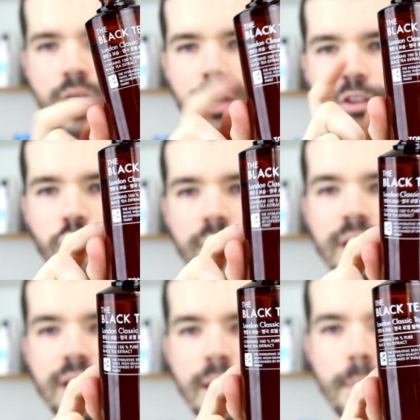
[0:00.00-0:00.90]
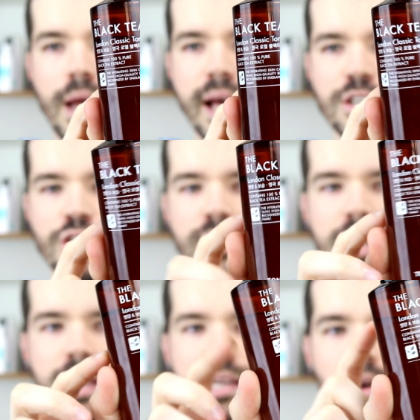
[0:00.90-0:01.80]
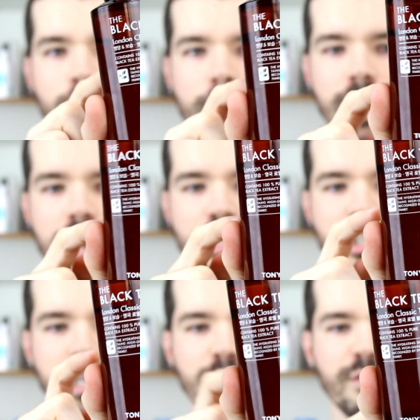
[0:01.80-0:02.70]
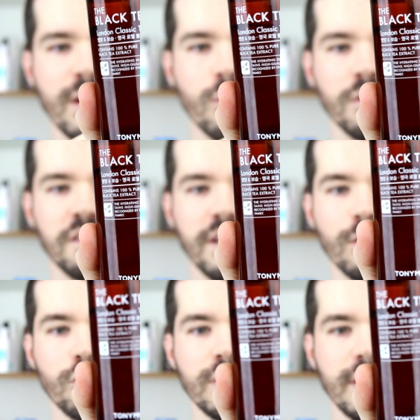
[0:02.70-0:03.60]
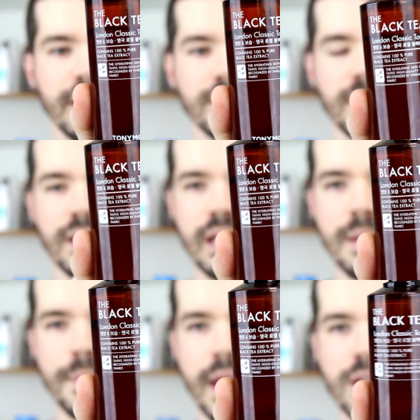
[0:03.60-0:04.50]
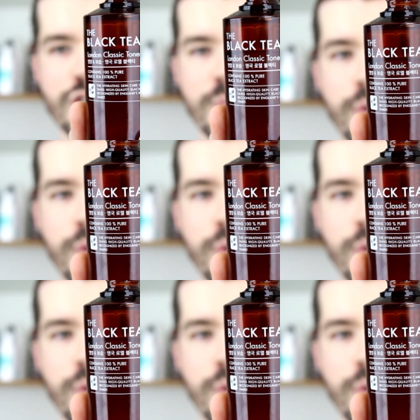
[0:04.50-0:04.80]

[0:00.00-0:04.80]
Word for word: Olha só, aqui está a embalagem dele, é uma embalagem que vem com 130 ml de